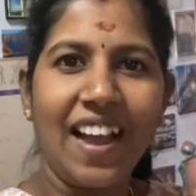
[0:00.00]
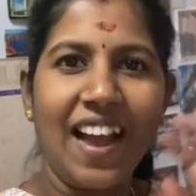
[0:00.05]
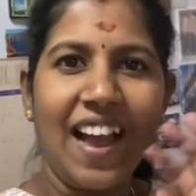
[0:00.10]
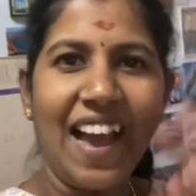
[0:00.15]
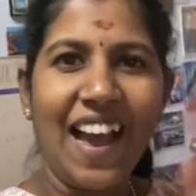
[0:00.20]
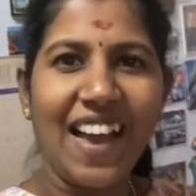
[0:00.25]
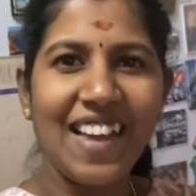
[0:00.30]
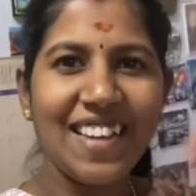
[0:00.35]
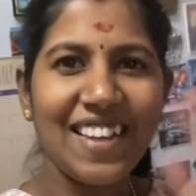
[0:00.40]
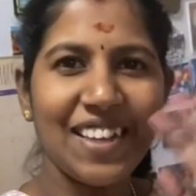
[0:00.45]

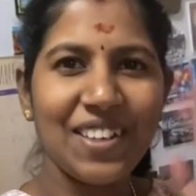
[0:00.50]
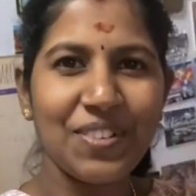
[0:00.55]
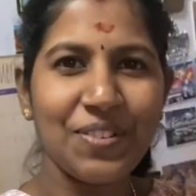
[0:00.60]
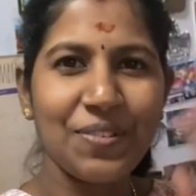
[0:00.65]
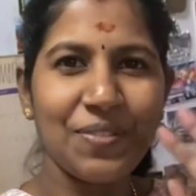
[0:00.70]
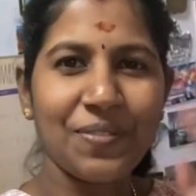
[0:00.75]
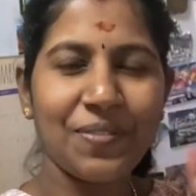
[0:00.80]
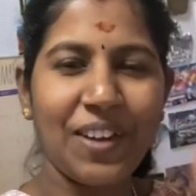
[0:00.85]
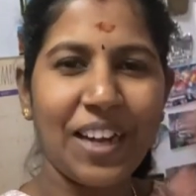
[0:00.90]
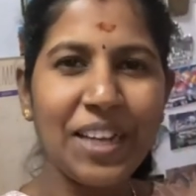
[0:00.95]
ஹாய் ஹலோ
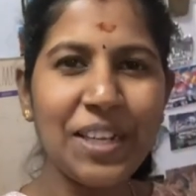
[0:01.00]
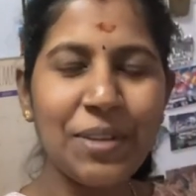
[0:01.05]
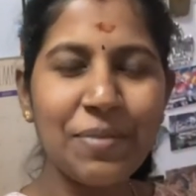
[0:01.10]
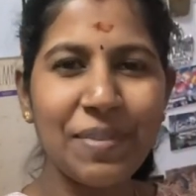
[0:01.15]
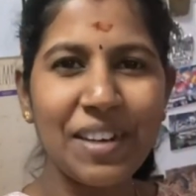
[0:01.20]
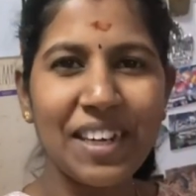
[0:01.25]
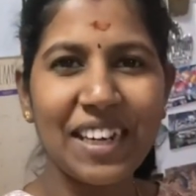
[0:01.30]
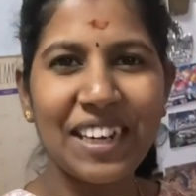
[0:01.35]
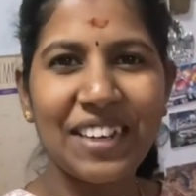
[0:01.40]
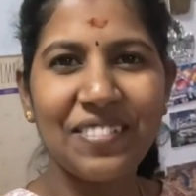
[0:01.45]
வணக்கம்
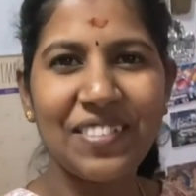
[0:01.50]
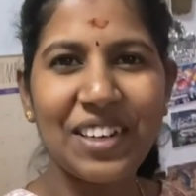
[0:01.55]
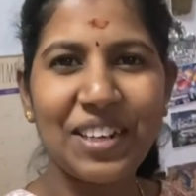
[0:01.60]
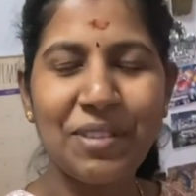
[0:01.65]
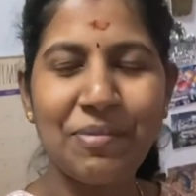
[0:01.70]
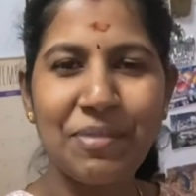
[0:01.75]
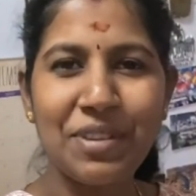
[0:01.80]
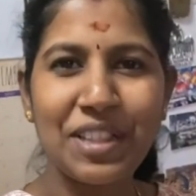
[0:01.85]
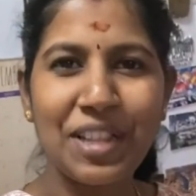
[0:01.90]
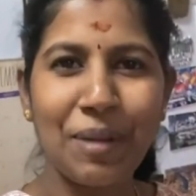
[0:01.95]
மக்களே
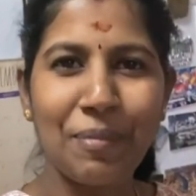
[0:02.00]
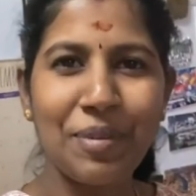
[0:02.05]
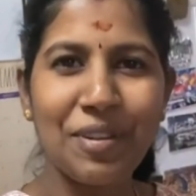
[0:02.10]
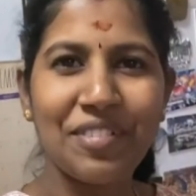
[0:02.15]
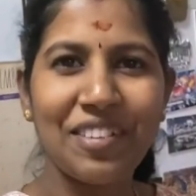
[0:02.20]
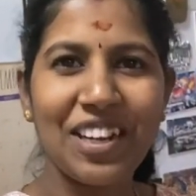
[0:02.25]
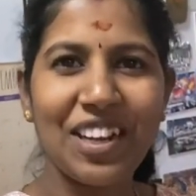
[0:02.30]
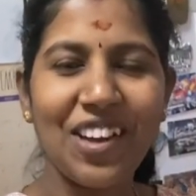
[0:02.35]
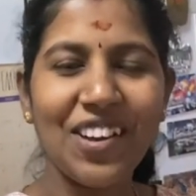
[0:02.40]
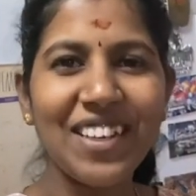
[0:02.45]
வெல்கம் டு தமிழ்
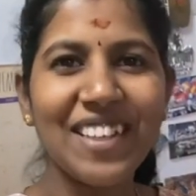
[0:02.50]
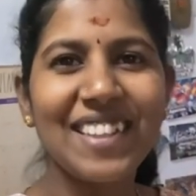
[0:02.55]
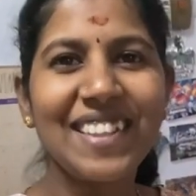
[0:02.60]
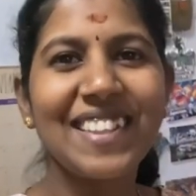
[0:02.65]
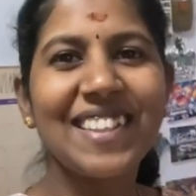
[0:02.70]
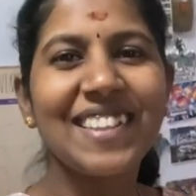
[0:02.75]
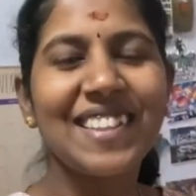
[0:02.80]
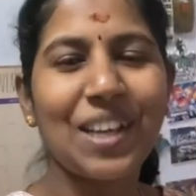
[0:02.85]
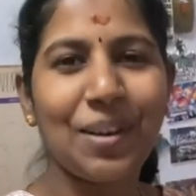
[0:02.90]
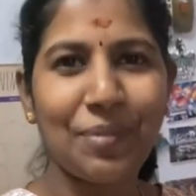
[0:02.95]
விழா இது
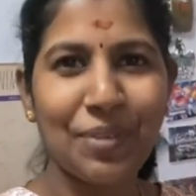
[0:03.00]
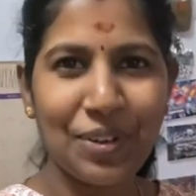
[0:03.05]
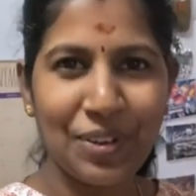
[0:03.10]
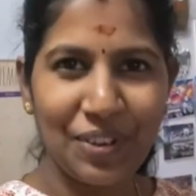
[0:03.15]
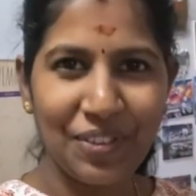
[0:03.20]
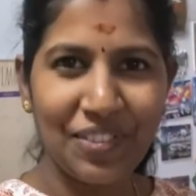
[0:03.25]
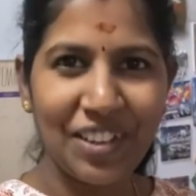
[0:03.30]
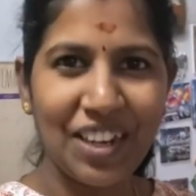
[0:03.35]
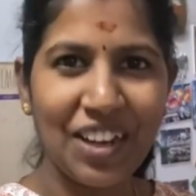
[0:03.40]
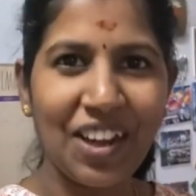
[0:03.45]
தமிழோட
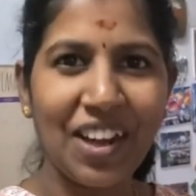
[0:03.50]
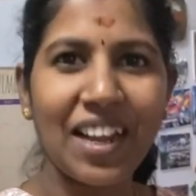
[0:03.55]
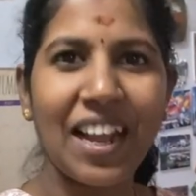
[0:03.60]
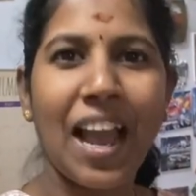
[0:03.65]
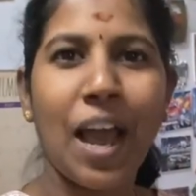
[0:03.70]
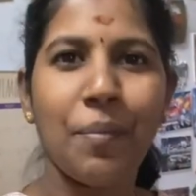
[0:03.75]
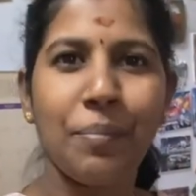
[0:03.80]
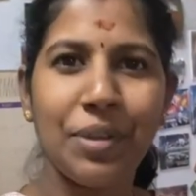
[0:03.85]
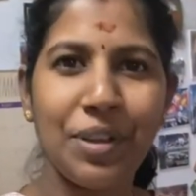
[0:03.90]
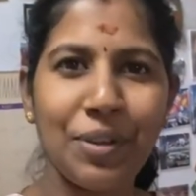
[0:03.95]
விழா
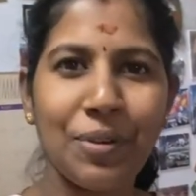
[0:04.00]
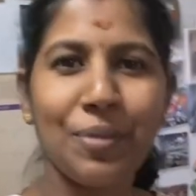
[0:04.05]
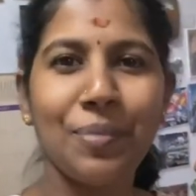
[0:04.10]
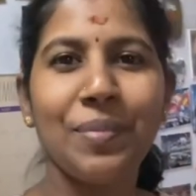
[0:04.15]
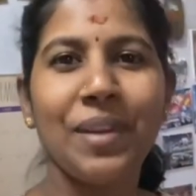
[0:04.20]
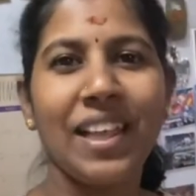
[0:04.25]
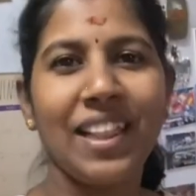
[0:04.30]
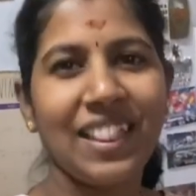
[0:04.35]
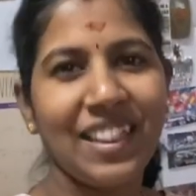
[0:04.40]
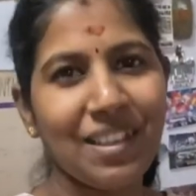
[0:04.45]
ஹாப்பி ஹோம்
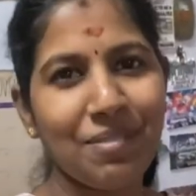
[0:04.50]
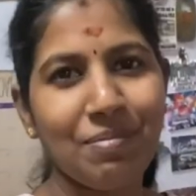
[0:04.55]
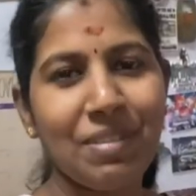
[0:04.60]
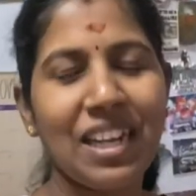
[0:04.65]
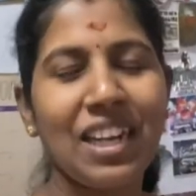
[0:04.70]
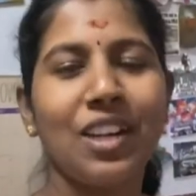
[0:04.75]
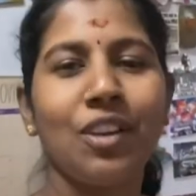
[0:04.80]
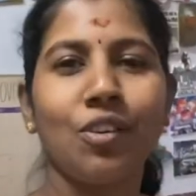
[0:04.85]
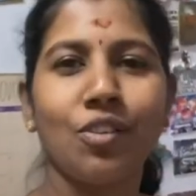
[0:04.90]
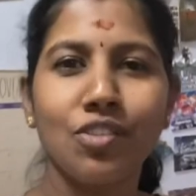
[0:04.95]
ஹெல்தி
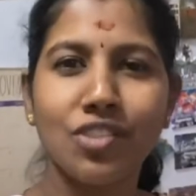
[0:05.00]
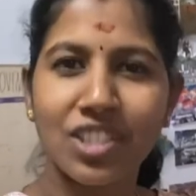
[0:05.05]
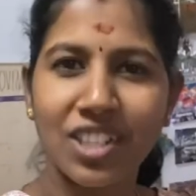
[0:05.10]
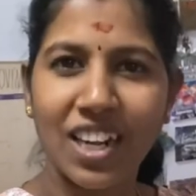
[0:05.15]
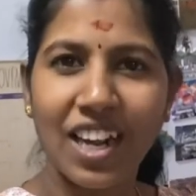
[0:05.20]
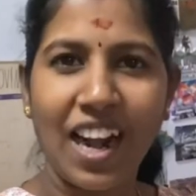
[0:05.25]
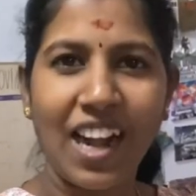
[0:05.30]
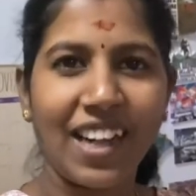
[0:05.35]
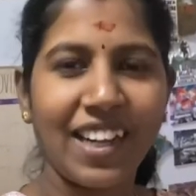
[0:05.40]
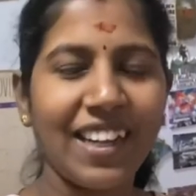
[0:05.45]
மீல் கொஞ்சம்
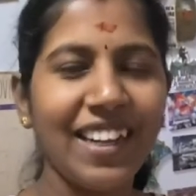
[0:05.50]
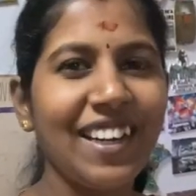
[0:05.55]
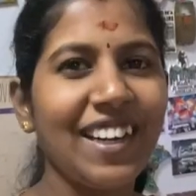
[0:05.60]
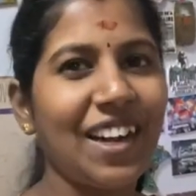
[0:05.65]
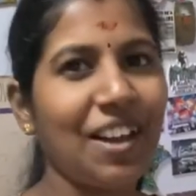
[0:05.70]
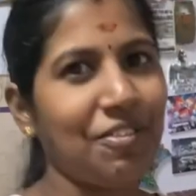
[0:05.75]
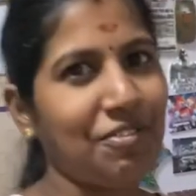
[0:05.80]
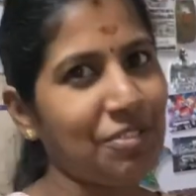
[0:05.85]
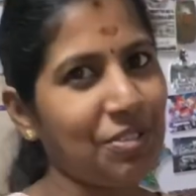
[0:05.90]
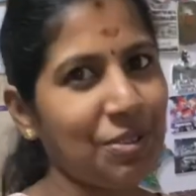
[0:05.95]
கார்டனிங் அண்ட்
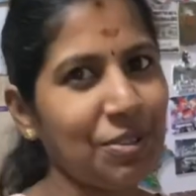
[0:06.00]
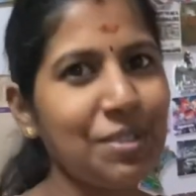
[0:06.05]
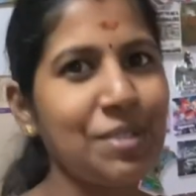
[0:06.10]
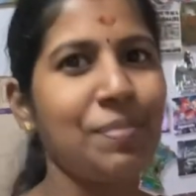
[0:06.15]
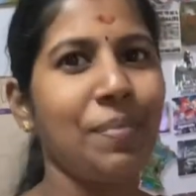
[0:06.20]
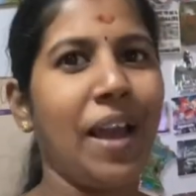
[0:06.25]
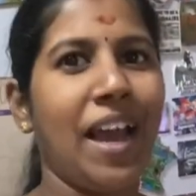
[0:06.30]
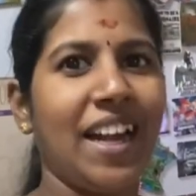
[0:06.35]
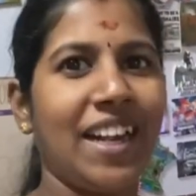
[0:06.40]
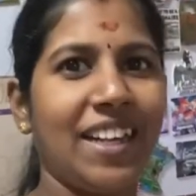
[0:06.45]
அஃப்கோர்ஸ்
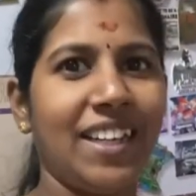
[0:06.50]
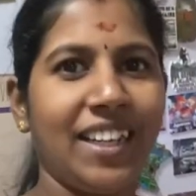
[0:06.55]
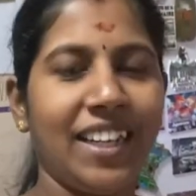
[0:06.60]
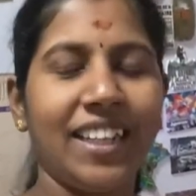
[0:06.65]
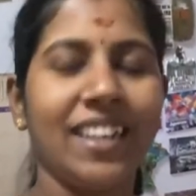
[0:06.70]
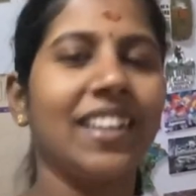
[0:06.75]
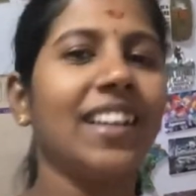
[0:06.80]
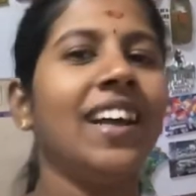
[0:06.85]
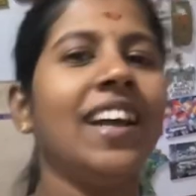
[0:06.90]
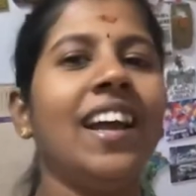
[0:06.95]

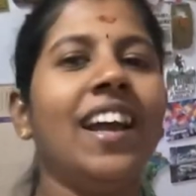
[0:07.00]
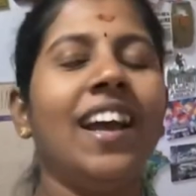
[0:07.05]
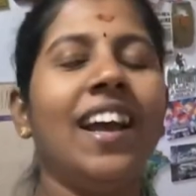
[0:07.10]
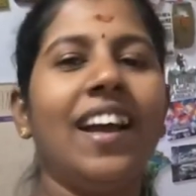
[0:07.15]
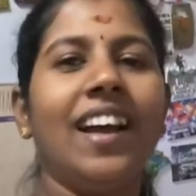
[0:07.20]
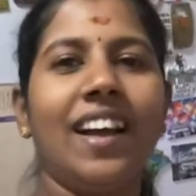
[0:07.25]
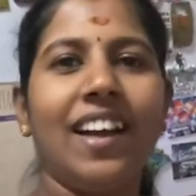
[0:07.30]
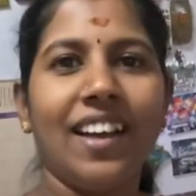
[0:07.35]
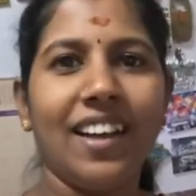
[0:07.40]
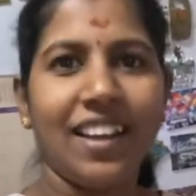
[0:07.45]
பேரண்டிங்
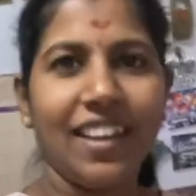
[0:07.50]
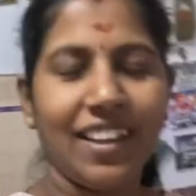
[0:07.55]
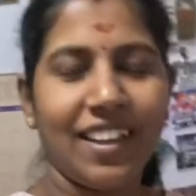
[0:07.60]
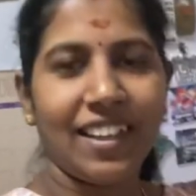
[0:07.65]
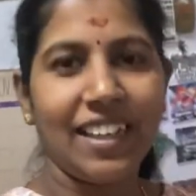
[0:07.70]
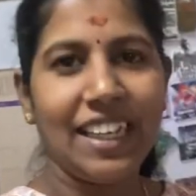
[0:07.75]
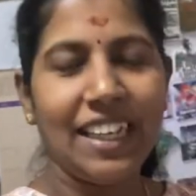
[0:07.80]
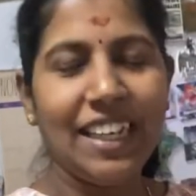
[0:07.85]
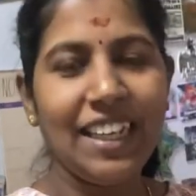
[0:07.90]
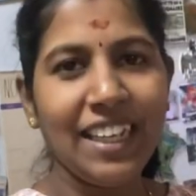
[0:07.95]

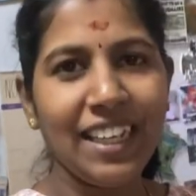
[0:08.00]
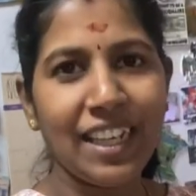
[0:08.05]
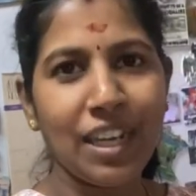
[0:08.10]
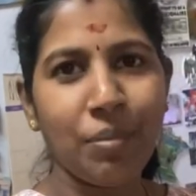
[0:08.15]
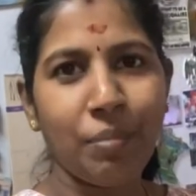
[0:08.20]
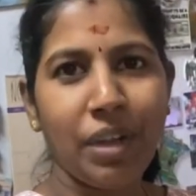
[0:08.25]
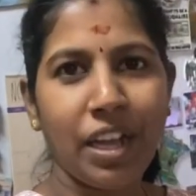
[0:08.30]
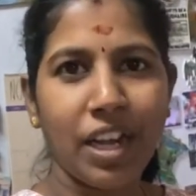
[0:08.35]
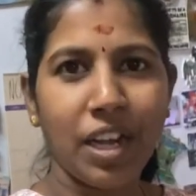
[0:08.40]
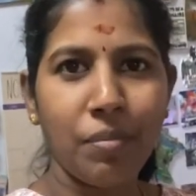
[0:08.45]
இன்றைக்கி
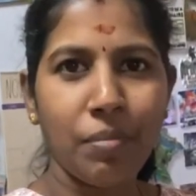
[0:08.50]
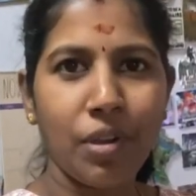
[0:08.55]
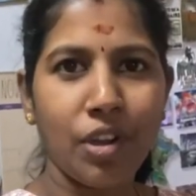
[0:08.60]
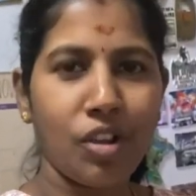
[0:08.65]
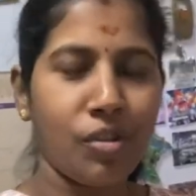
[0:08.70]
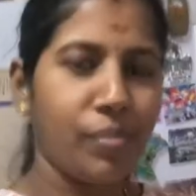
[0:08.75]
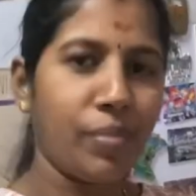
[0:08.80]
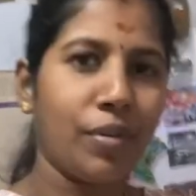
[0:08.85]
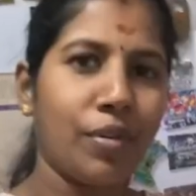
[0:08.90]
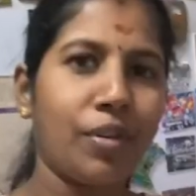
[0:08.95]
நம்ம என்ன
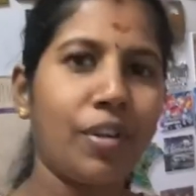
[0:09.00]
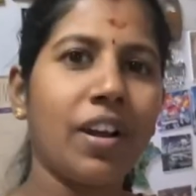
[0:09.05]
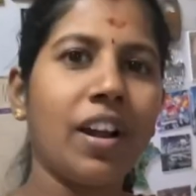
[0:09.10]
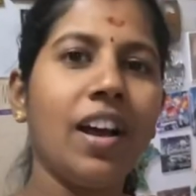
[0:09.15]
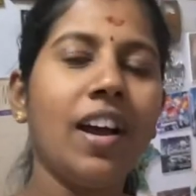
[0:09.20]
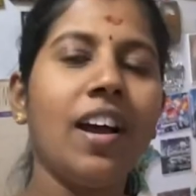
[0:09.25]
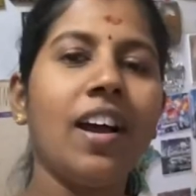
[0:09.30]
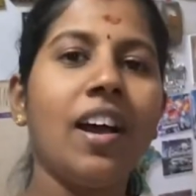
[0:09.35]
பார்க்க போகிறோன்னா